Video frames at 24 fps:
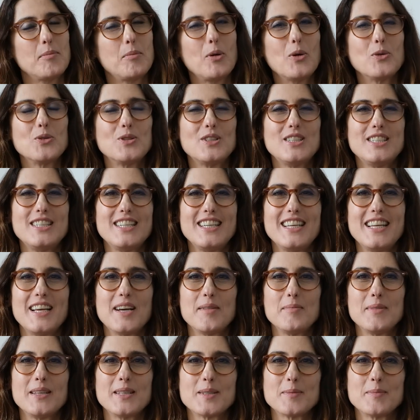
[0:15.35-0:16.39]
Bom dia,
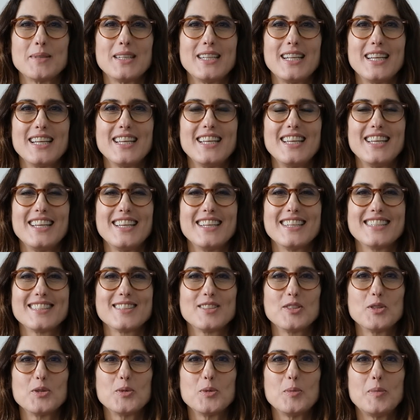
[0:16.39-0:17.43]
minhas manteiguinhas.
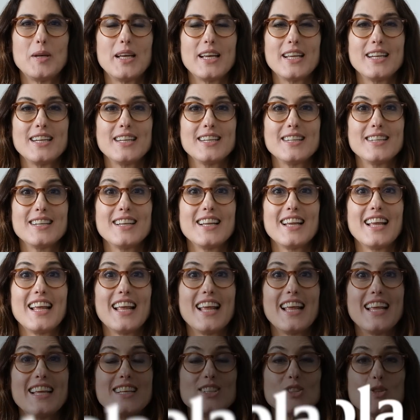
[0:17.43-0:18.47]
Tudo bem?
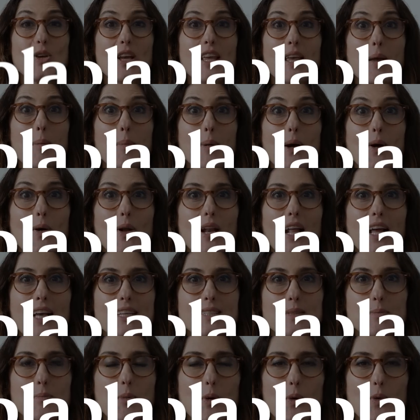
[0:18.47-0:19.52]
Isso aqui é Paola
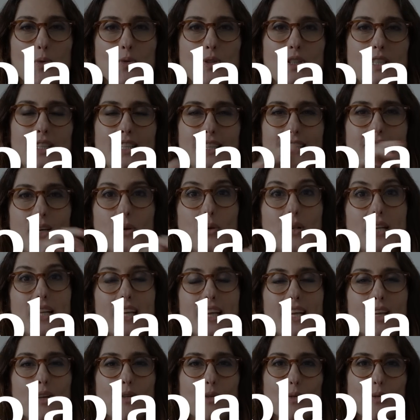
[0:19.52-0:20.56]
Responde e eu
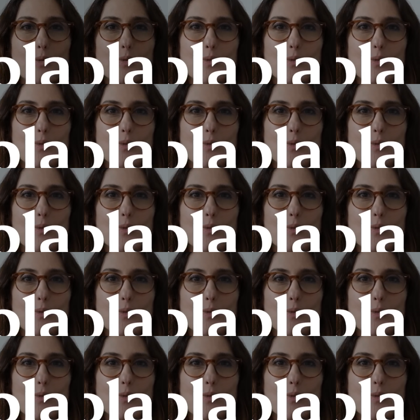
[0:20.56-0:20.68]
tenho